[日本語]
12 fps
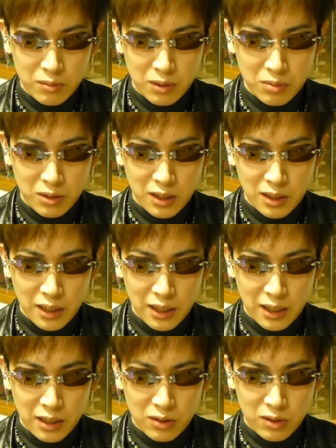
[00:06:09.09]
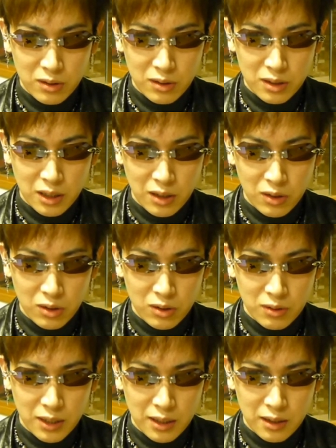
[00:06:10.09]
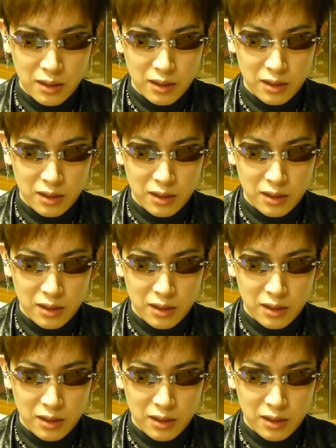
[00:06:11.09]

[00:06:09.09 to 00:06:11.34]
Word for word: まあ、部品代以外の作業量は、